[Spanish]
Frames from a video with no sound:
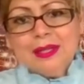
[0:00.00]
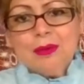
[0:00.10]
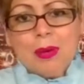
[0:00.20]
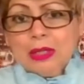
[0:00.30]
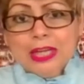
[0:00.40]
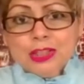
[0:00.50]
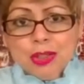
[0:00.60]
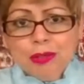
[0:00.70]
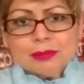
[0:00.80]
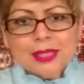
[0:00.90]
igual que
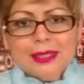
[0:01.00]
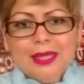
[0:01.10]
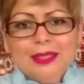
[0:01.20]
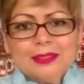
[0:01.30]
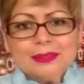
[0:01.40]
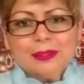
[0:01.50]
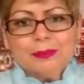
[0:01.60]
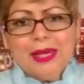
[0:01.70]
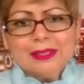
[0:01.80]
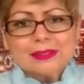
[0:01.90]
yo, sanadas y
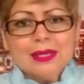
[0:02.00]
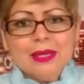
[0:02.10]
restauradas.